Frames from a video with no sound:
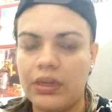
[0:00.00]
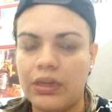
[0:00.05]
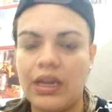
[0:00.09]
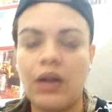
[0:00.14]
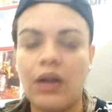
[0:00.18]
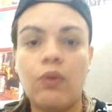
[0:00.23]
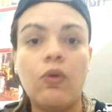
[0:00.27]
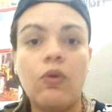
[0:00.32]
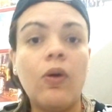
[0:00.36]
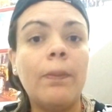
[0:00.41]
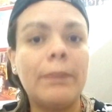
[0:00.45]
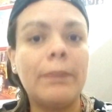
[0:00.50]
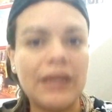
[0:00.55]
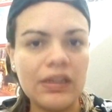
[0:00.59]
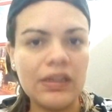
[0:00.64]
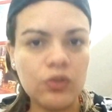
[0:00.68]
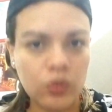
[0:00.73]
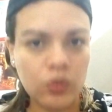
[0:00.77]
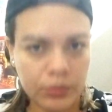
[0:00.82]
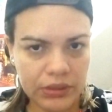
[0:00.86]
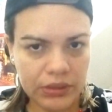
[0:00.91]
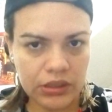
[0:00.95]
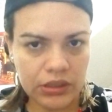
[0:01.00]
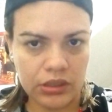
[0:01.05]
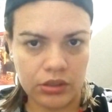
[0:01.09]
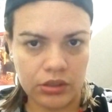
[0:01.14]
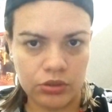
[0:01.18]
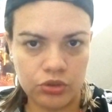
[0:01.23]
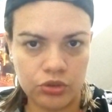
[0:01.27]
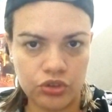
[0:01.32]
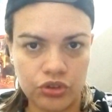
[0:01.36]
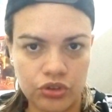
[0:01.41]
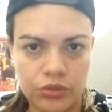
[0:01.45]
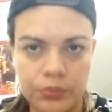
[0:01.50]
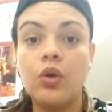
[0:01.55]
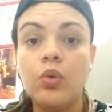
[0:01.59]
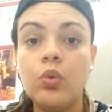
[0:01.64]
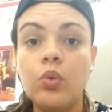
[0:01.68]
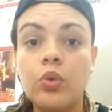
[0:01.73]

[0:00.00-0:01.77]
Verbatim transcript: é a cor predominante.